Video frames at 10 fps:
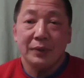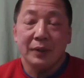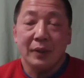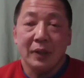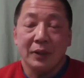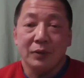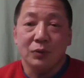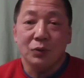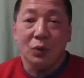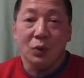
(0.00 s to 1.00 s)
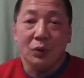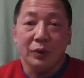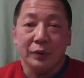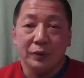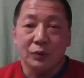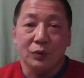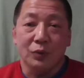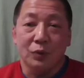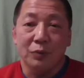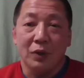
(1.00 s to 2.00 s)
で帰ってくるとちょっと
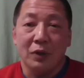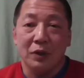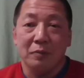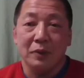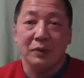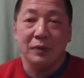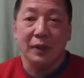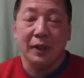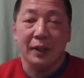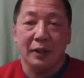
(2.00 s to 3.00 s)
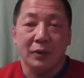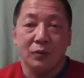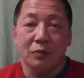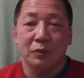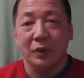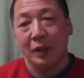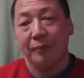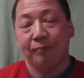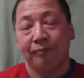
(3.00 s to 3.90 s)
喉も渇きますんでと思って